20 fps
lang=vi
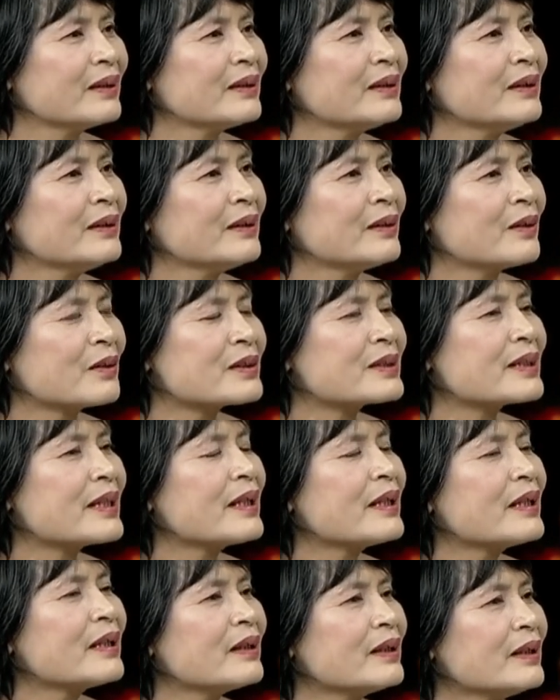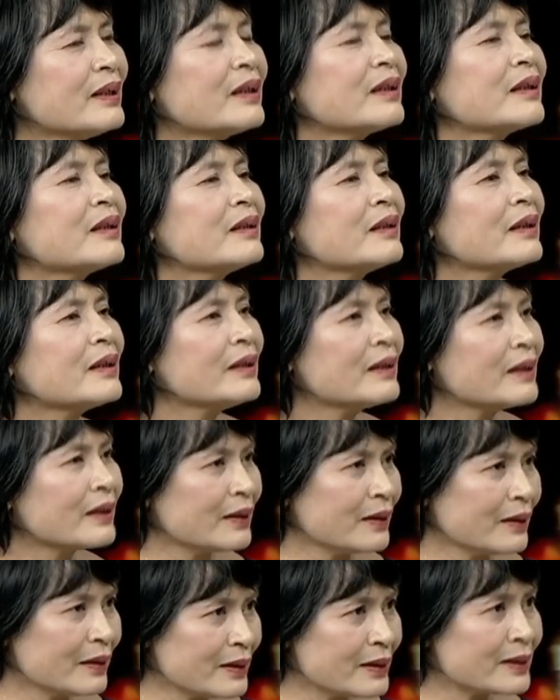thì nó sẽ ít gây
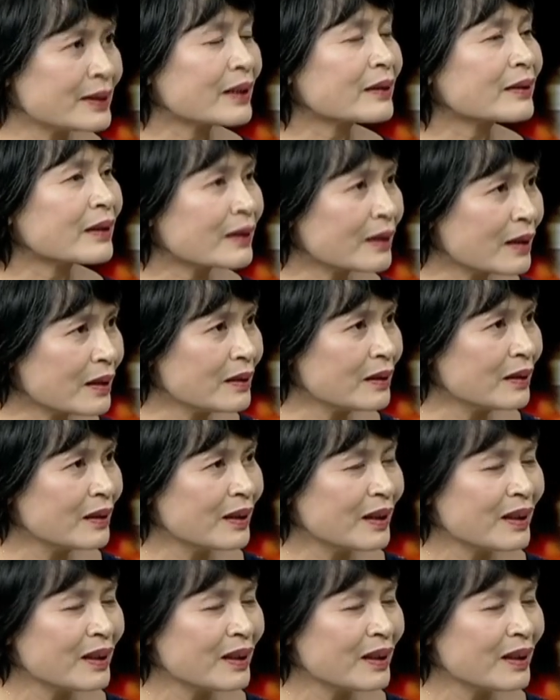cái tình trạng tăng cân